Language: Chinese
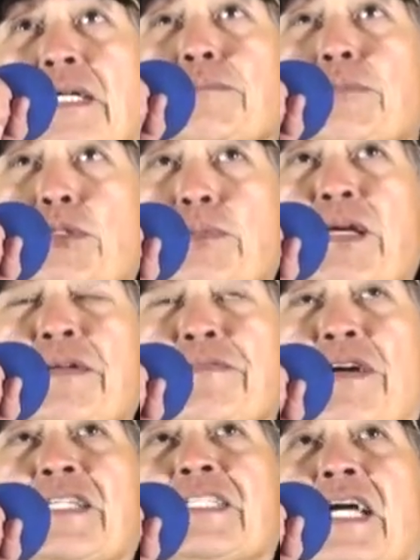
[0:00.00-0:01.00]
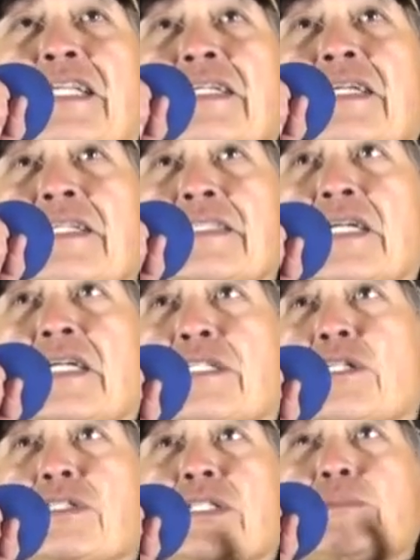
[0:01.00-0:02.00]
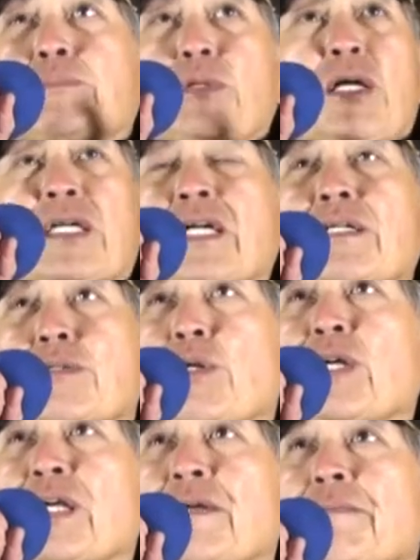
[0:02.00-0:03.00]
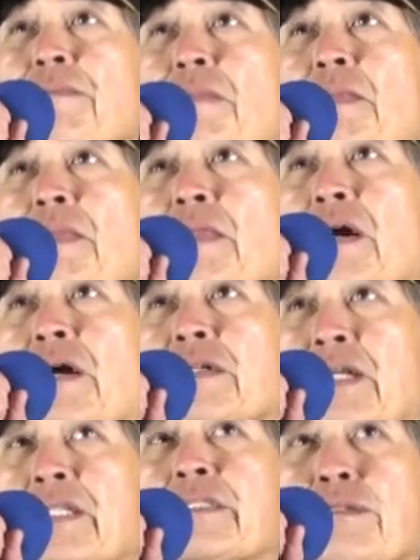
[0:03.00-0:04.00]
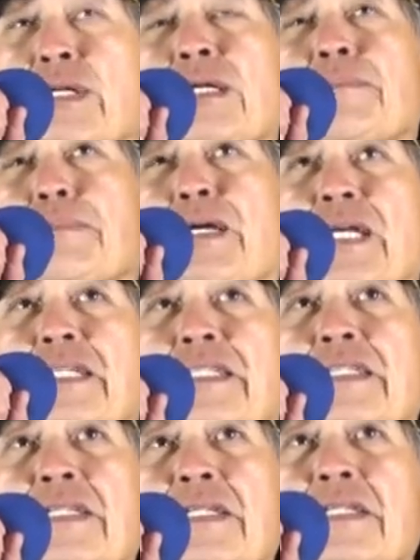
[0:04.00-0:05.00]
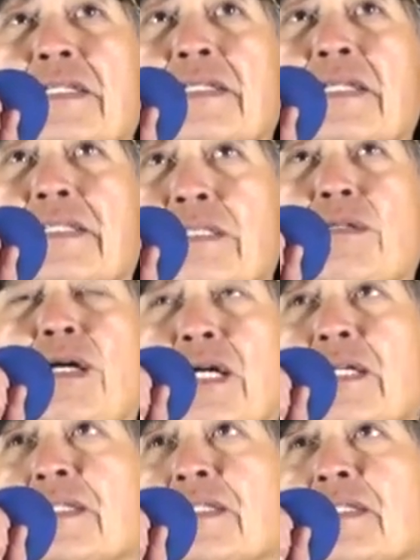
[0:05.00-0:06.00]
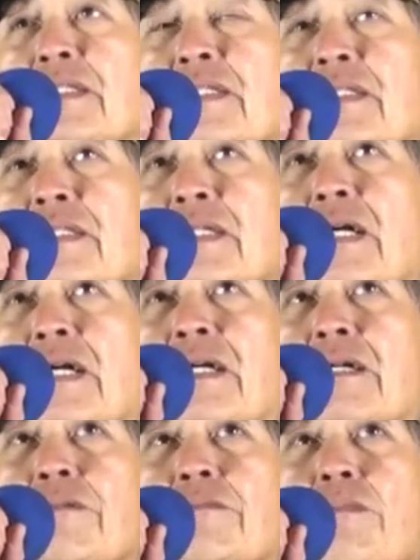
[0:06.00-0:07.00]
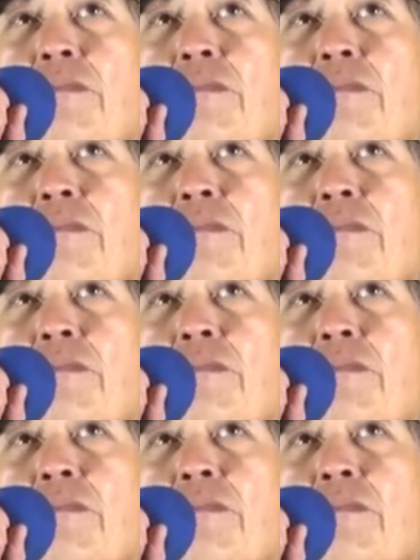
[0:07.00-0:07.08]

个普遍发展，这个东西不会更贵，啊，它只会更便宜。那希望，呃，